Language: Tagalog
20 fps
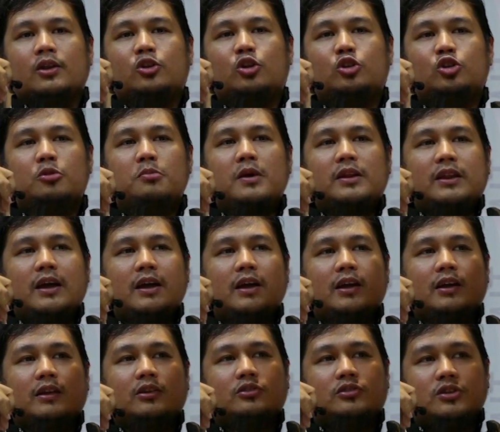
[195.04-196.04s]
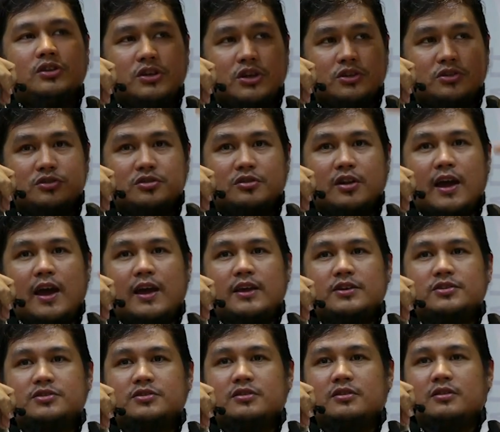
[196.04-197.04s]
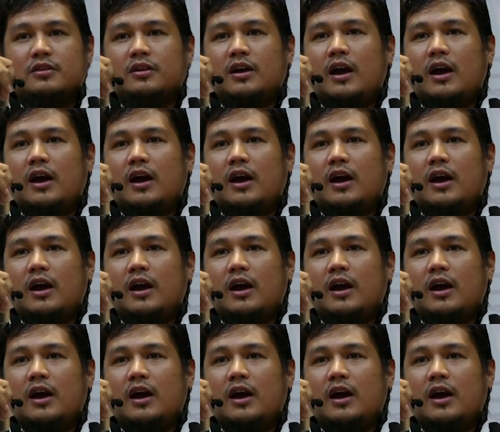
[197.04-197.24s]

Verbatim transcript: nung dumating si Jesus Christ,